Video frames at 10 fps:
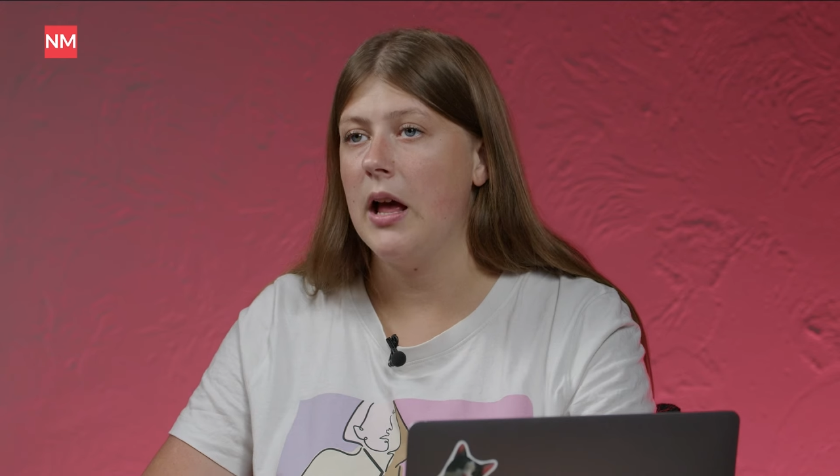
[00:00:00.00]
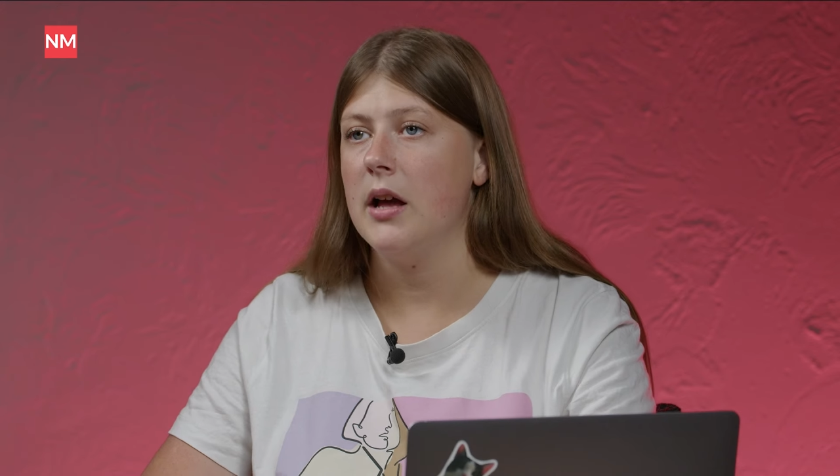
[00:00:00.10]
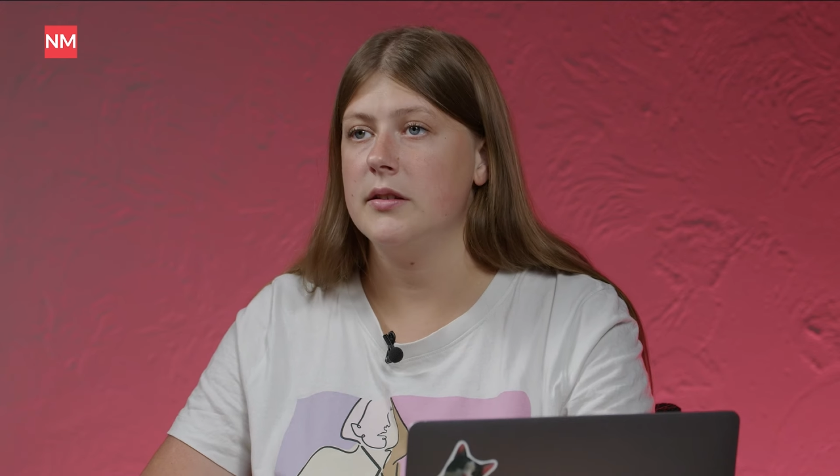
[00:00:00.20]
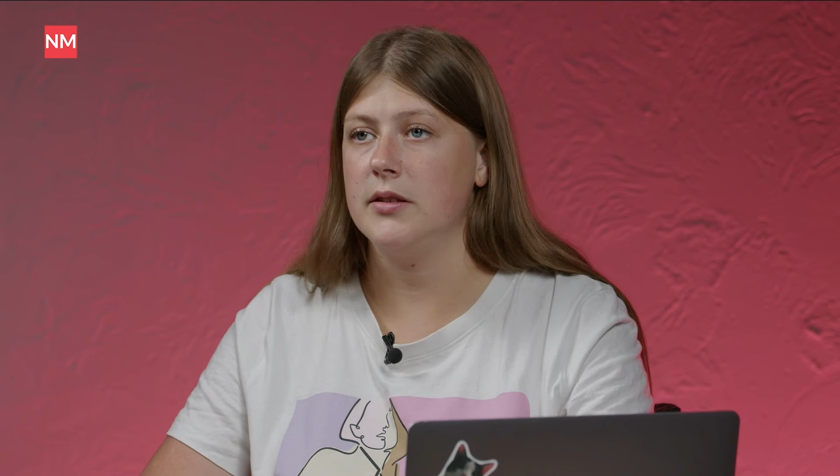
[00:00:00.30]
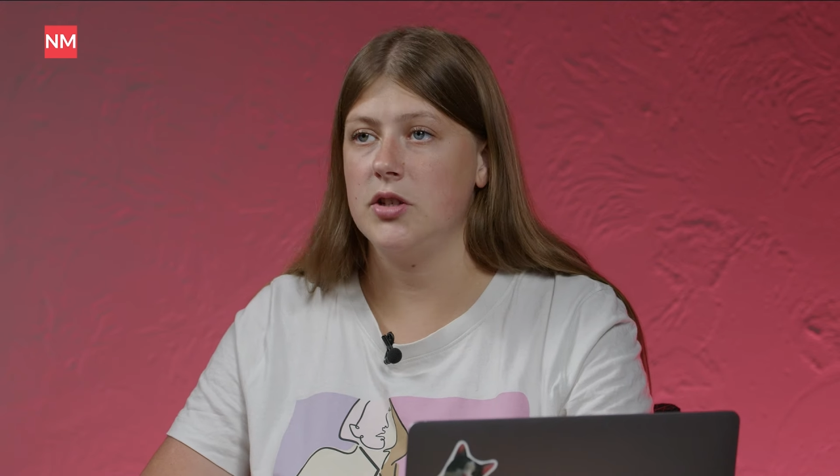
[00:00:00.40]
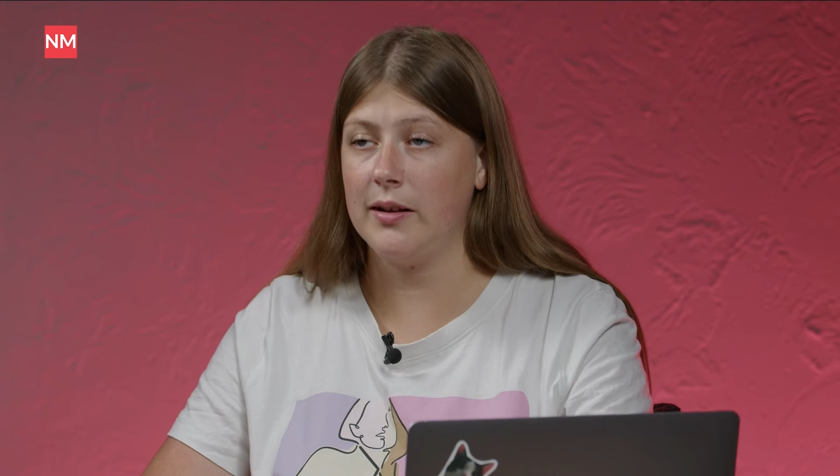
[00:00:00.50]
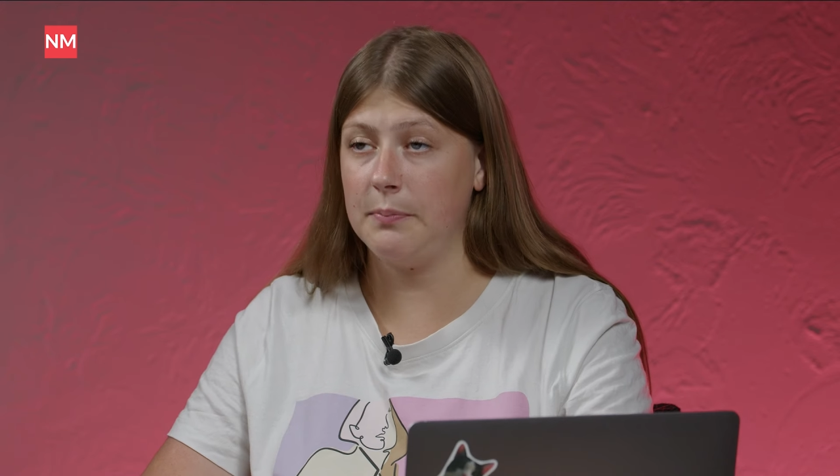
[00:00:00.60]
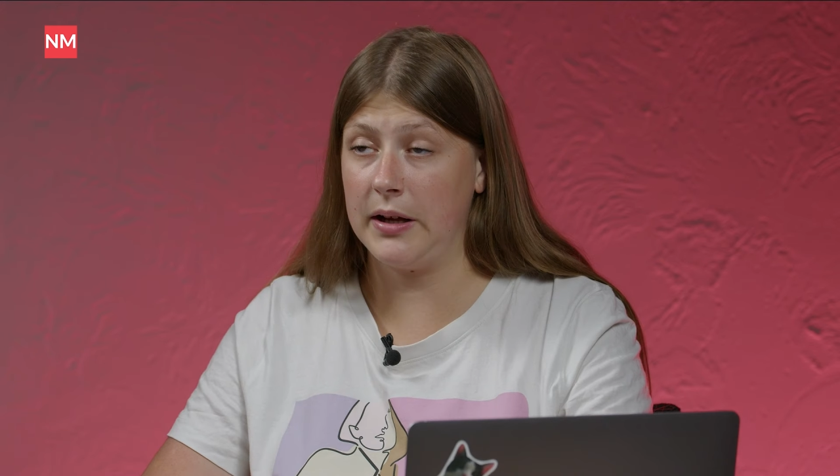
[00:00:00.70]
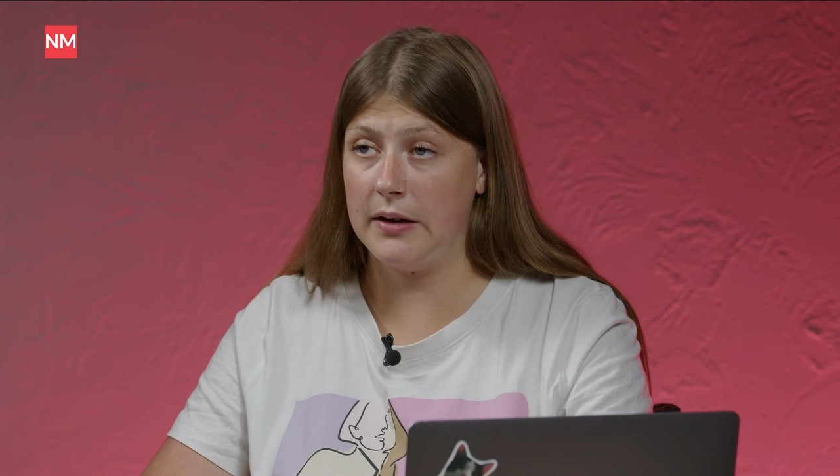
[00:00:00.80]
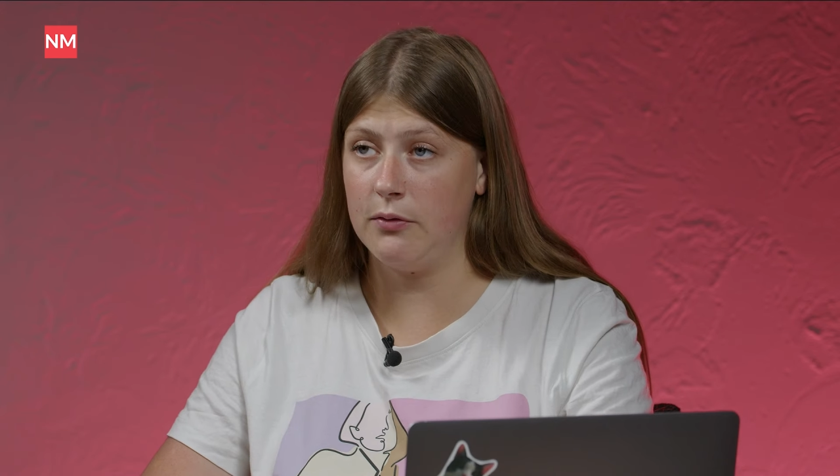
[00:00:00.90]
Сейчас
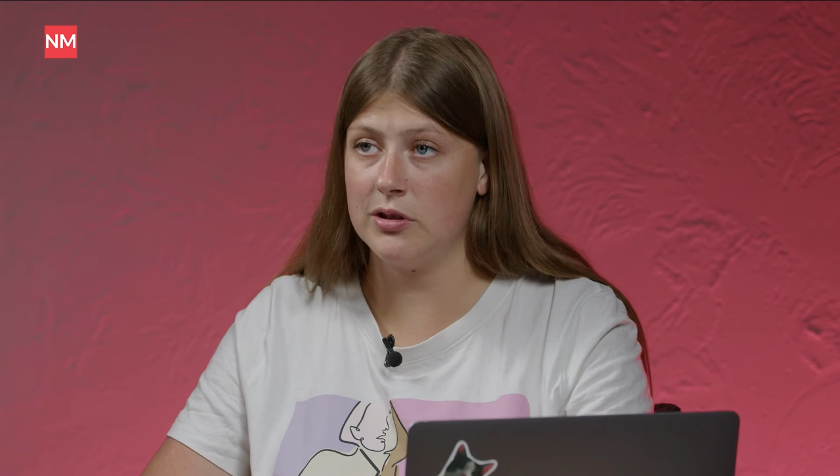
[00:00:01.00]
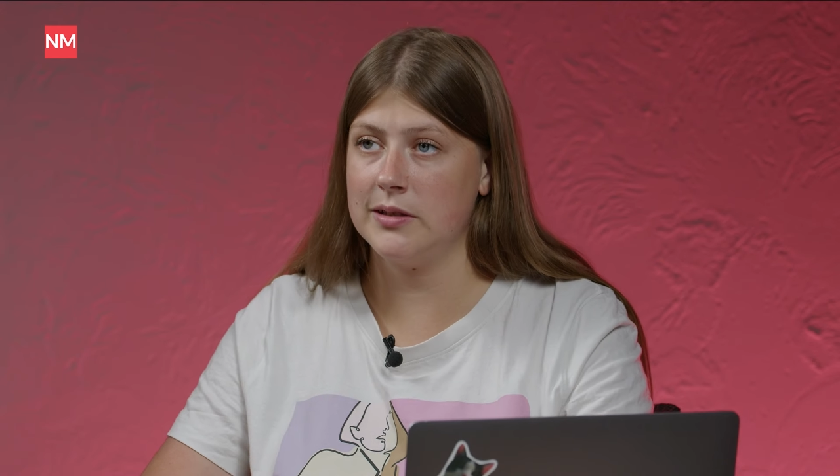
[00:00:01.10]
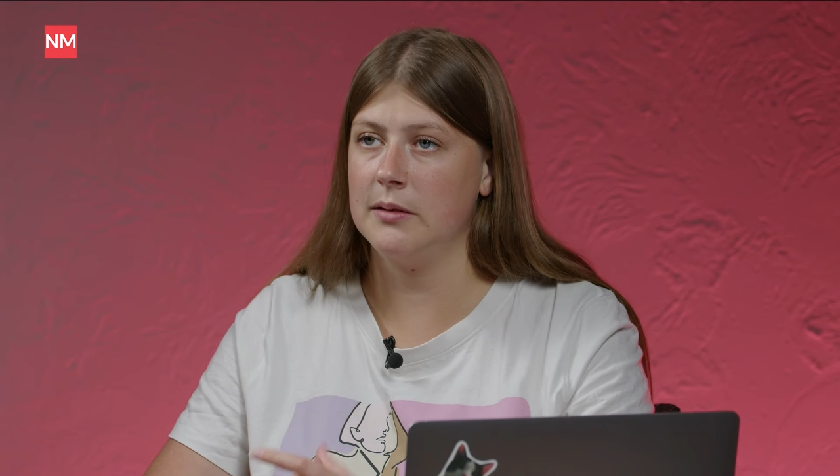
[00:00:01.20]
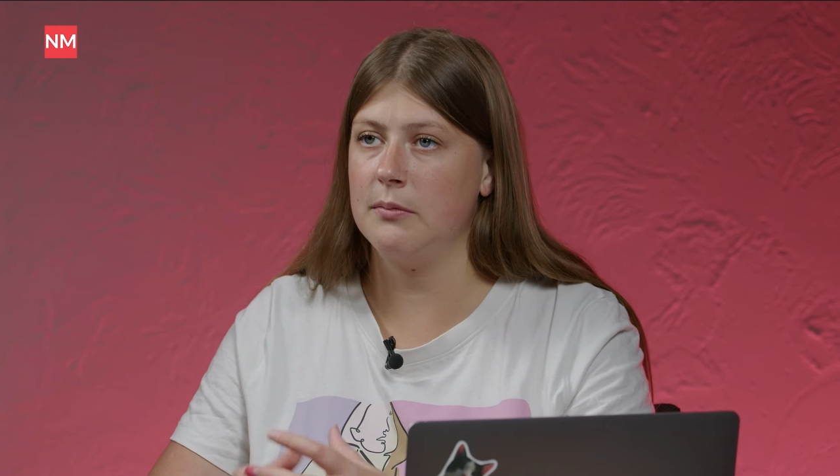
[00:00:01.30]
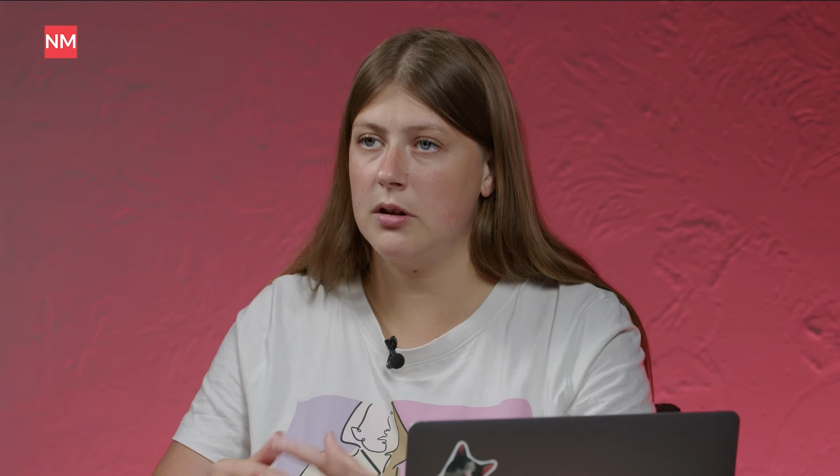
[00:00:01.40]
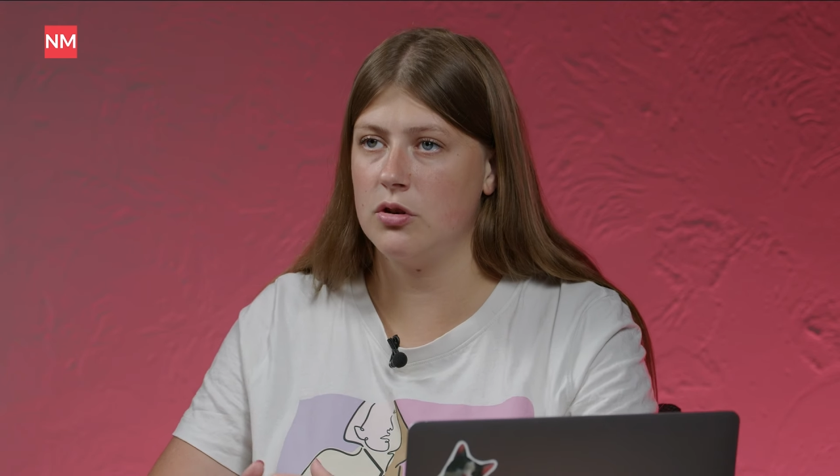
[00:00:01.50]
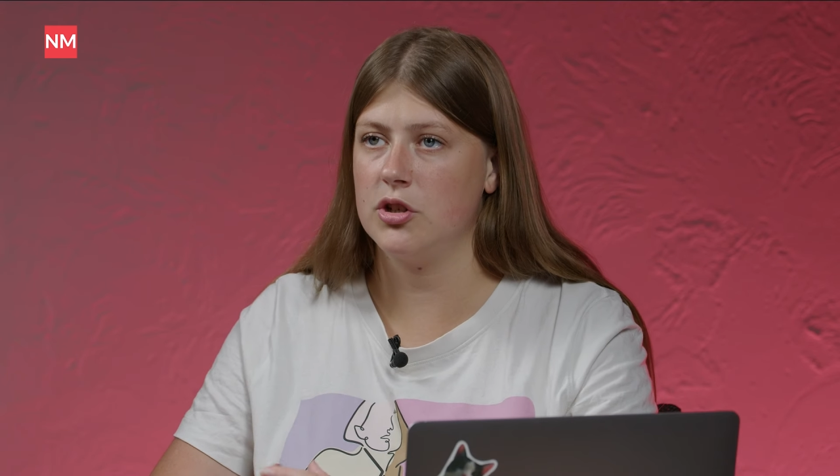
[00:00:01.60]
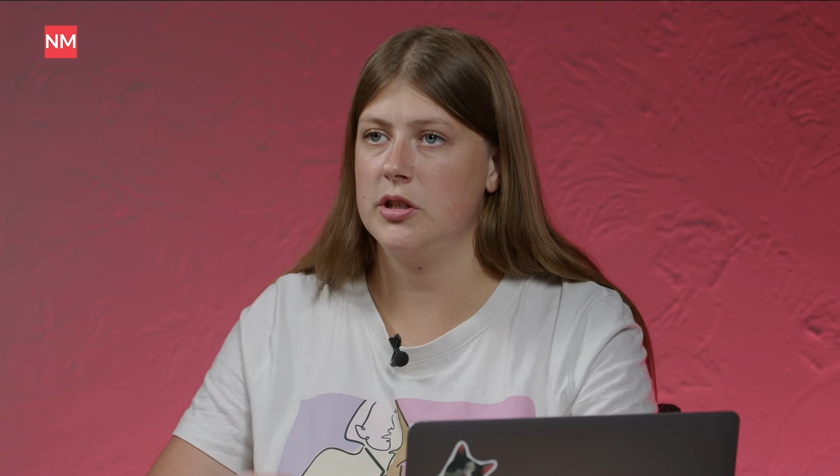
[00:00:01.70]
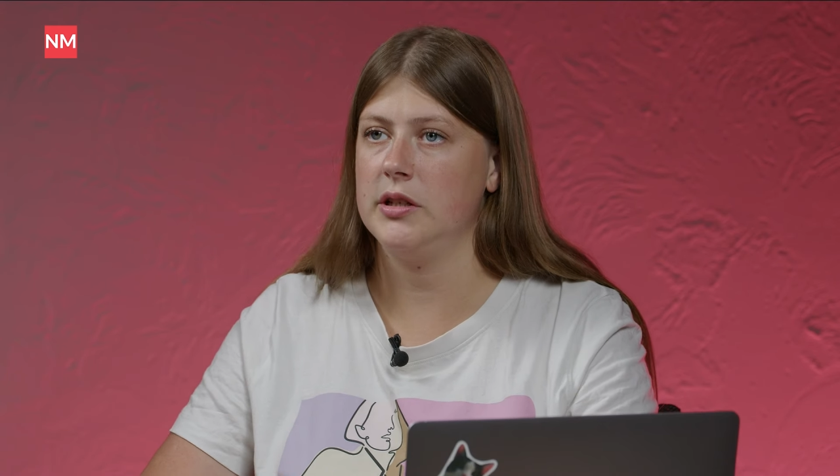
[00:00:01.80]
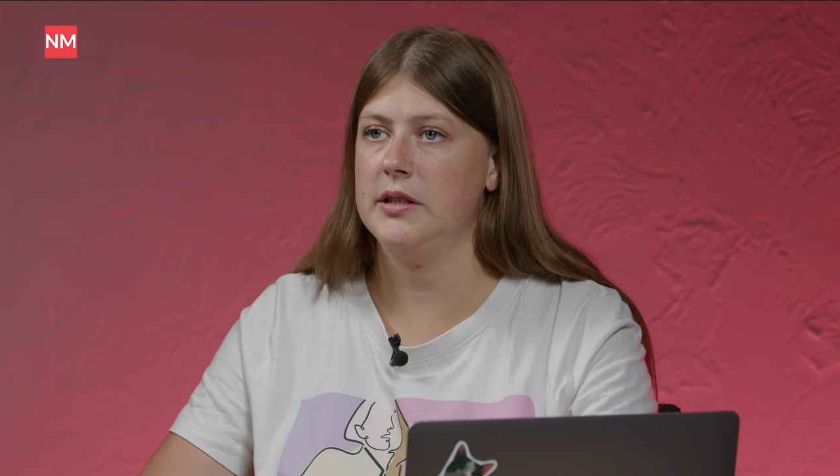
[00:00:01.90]
переговоры заморожены.